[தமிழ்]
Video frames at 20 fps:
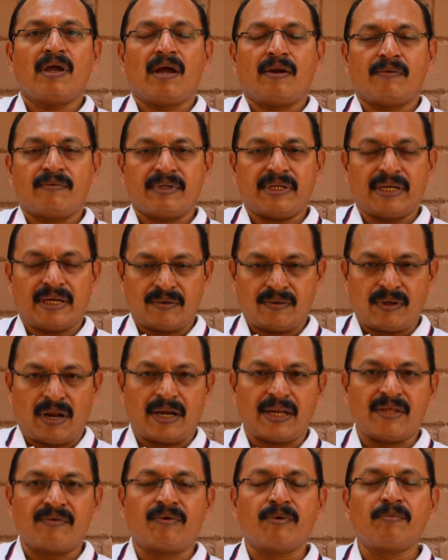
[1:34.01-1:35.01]
ஆனால் என
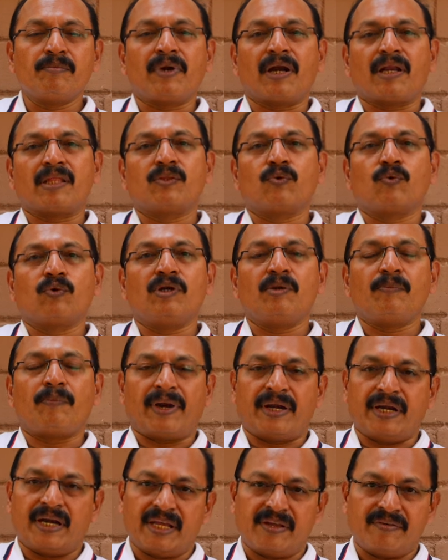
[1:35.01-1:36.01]
அனைவரும் கலந்து கொண்டு
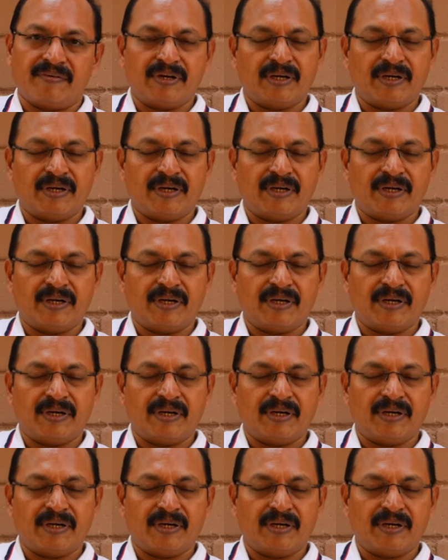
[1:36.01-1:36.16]
பயனடைய